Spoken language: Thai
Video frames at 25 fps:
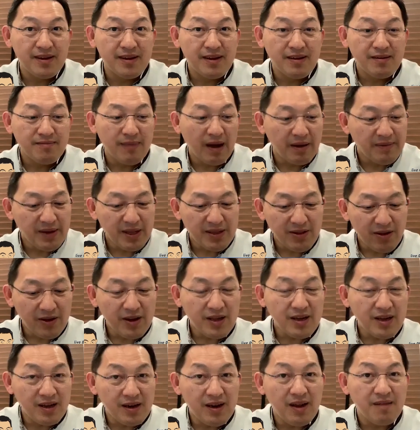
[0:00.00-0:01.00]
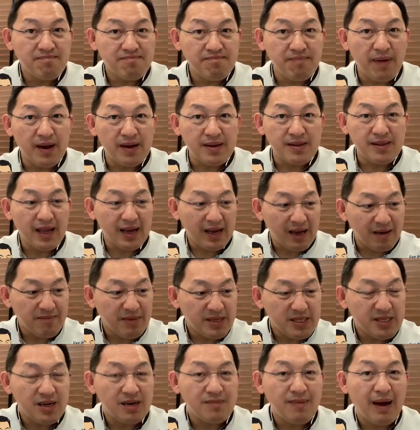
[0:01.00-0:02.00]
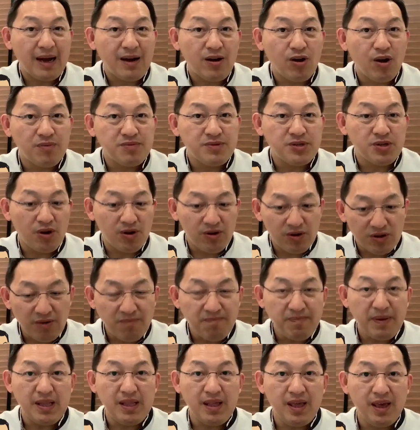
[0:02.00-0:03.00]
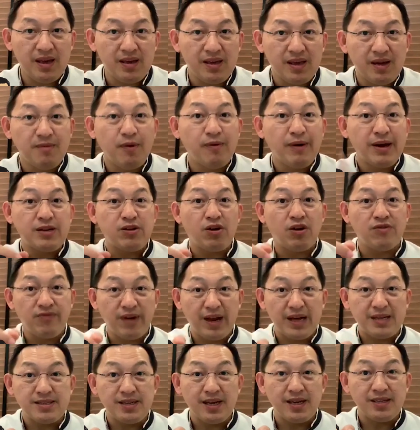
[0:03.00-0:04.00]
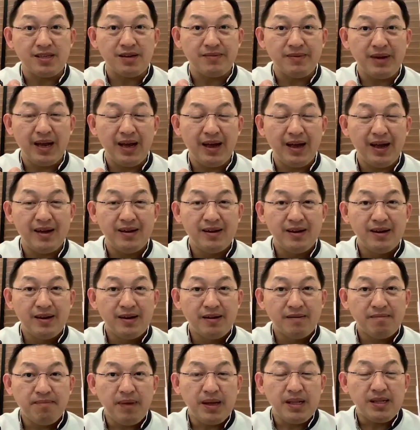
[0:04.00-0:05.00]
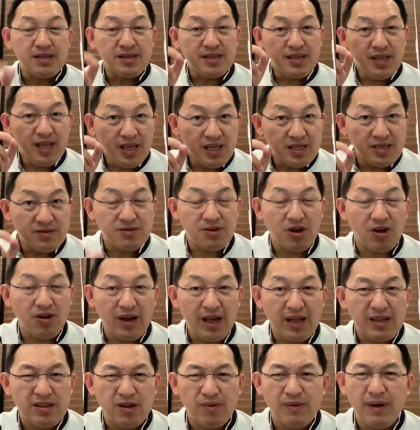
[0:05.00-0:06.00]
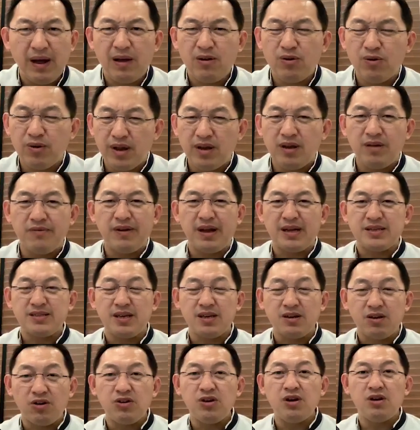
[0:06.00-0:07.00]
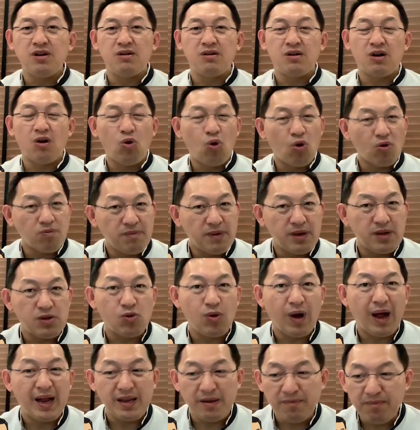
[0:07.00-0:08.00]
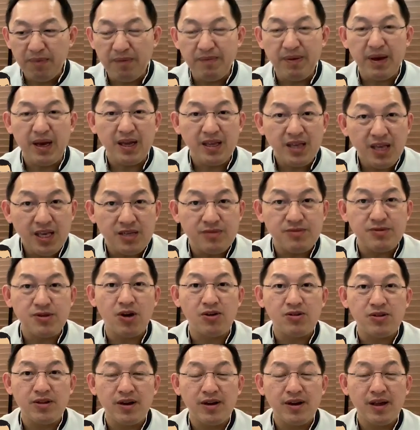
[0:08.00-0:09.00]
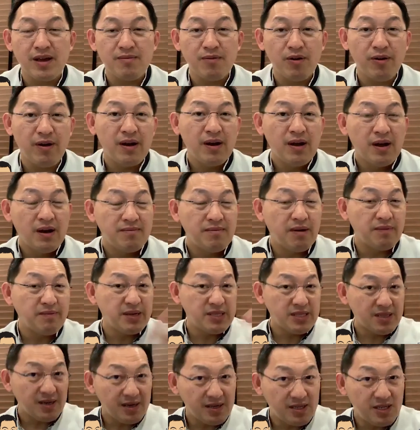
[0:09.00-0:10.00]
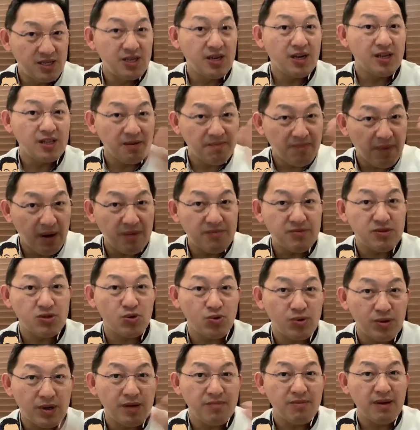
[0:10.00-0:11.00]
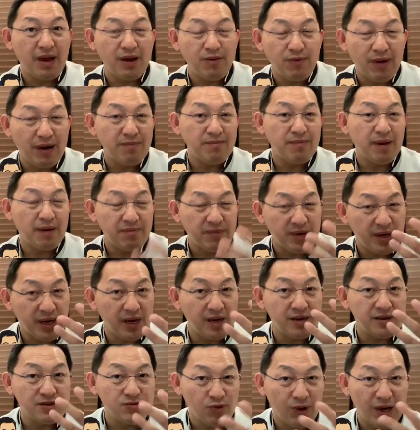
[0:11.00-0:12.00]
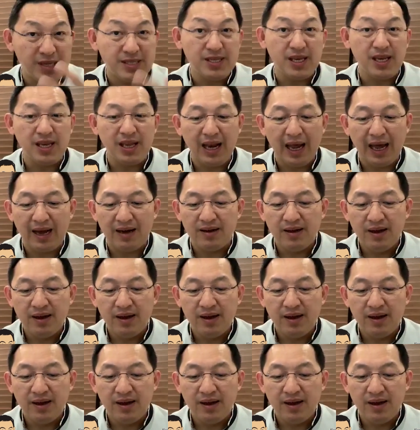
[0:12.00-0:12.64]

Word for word: บางประเทศตอนนี้คือเริ่มเปิดแต่กลับมาเจอระบาดรอบ2ก็ต้องปิดอีกอย่างเมื่อวันก่อนฝรั่งเศสจำไม่ได้ฮะปิด22แห่งแต่ว่าโรงเรียนในฝรั่งเศสเขาเยอะเขา 60,000 กว่าแต่ปิดไปแค่22เท่านั้นเองเพราะมันมาเจอเชื้อที่เพิ่มสูงขึ้นรายวันแบบเกินกว่า4หลัก